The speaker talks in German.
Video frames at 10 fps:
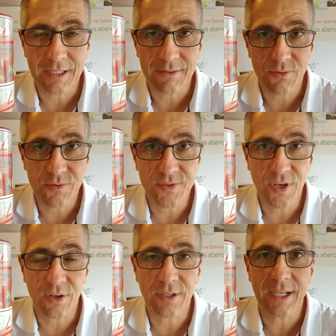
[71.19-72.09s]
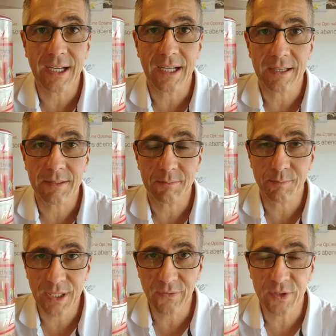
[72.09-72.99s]
sozusagen
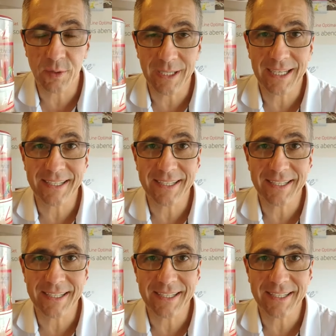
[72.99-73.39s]
B-Vitamine.